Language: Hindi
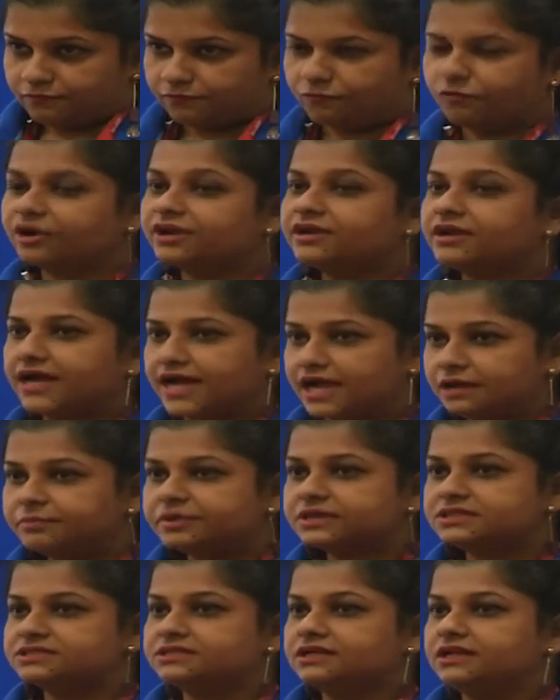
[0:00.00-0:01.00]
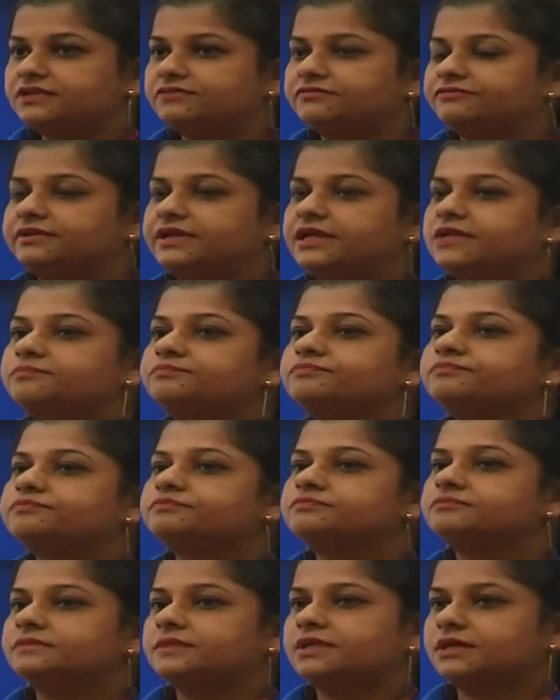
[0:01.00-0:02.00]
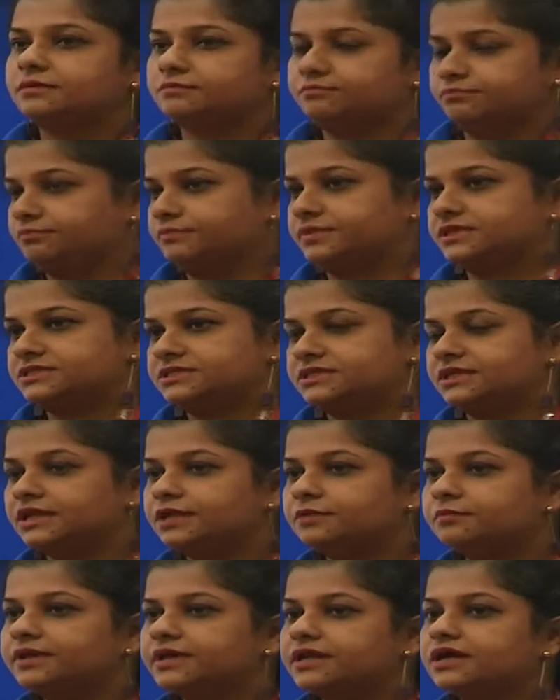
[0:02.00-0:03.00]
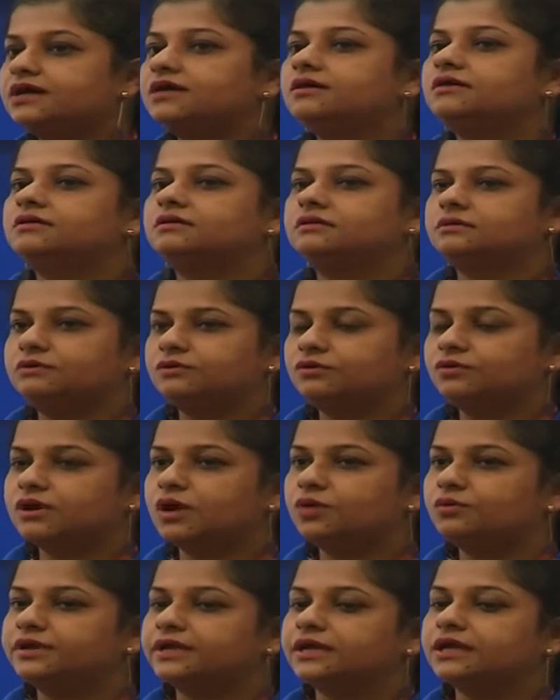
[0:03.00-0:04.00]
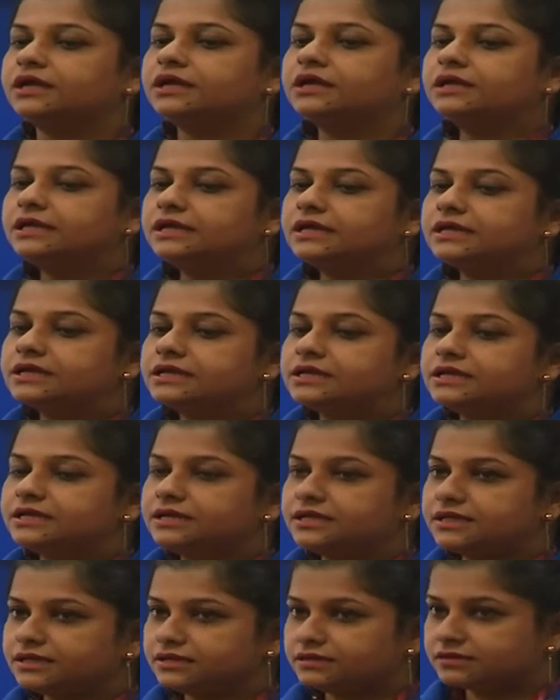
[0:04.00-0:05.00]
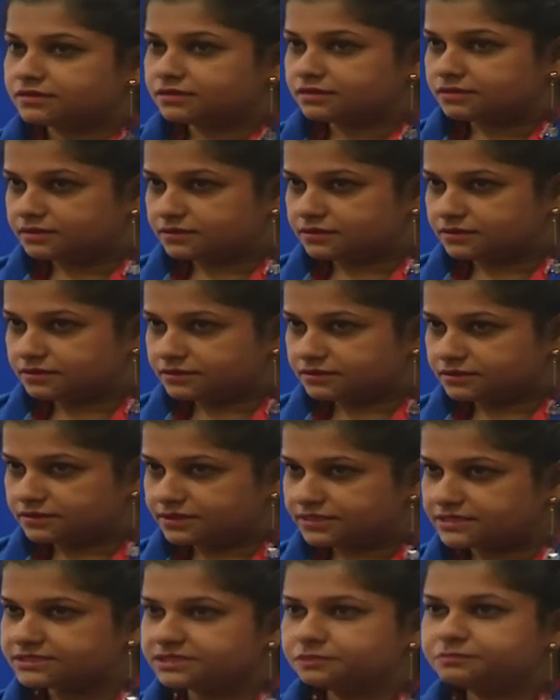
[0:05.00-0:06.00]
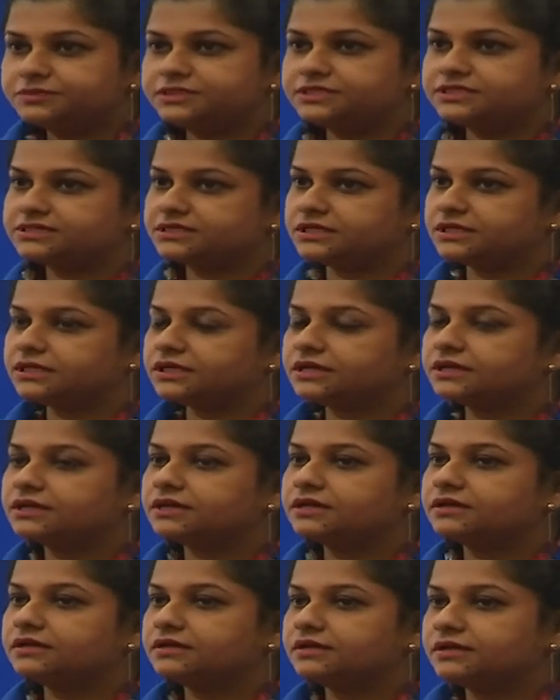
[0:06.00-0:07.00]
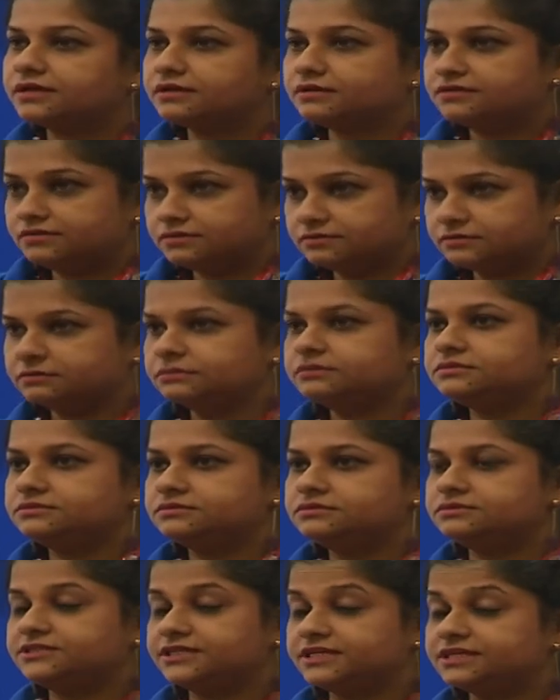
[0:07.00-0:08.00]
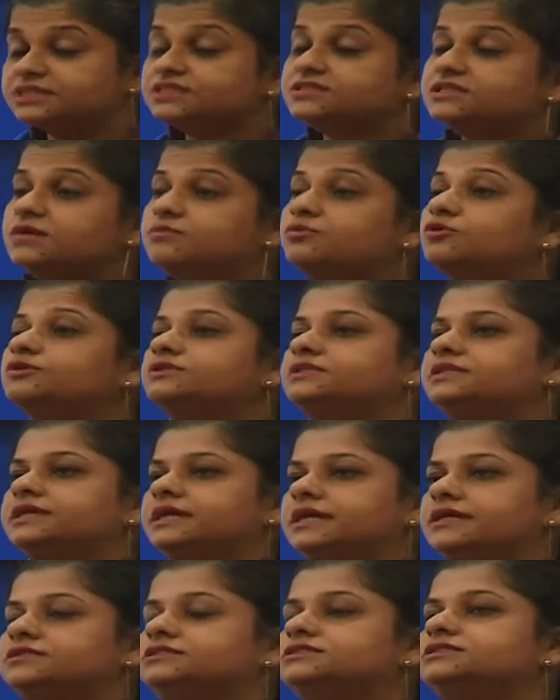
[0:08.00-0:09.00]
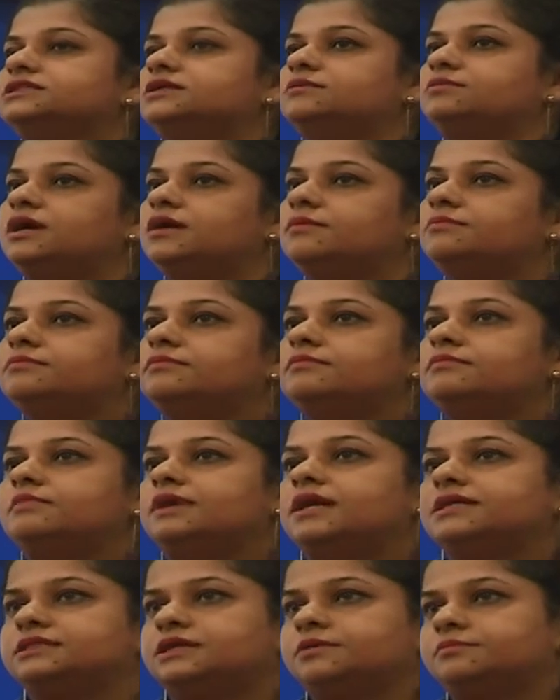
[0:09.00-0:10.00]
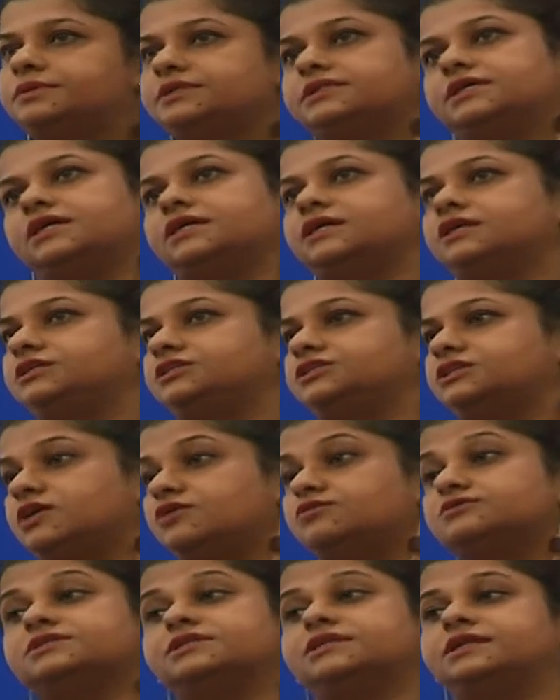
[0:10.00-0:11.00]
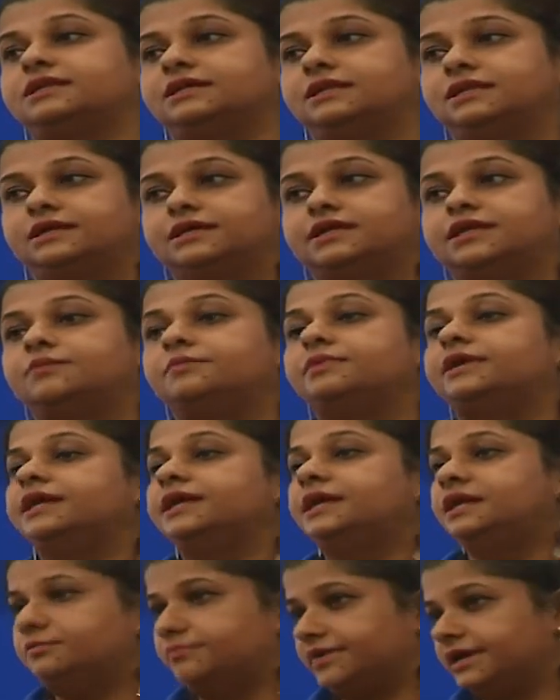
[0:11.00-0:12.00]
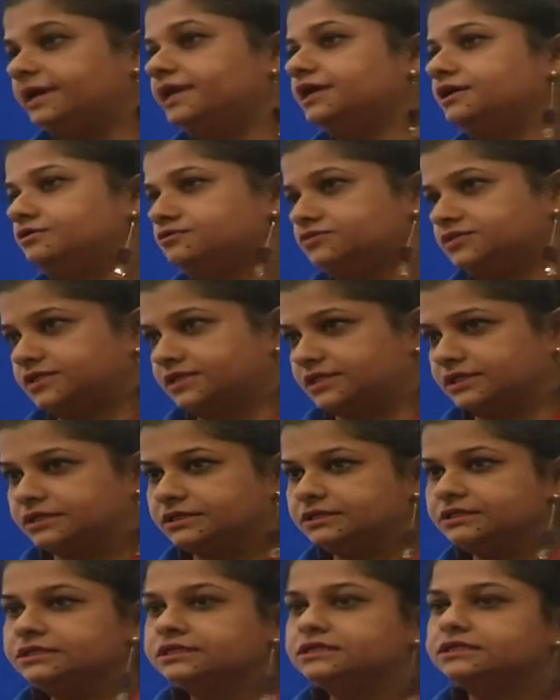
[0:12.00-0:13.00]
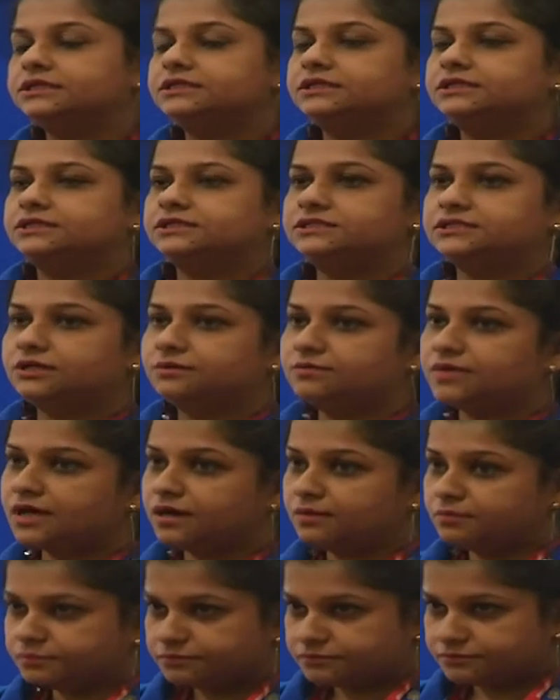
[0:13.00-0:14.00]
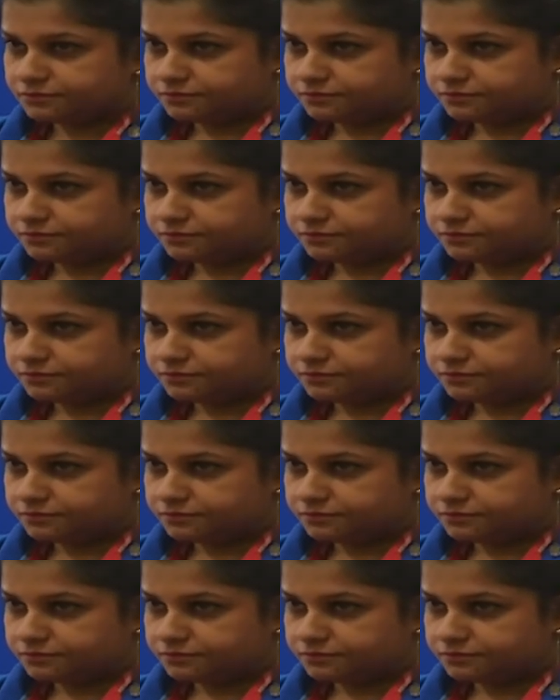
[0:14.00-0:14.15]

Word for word: वॉट आई पर्सनली फील ये पर्सनली मेरा लुकआउट है कि ये सब चीज़ें चेंज तब होती है जब हम माता पिता की छाँव से निकलकर इंडिपेंडेंट होते हैं जब हम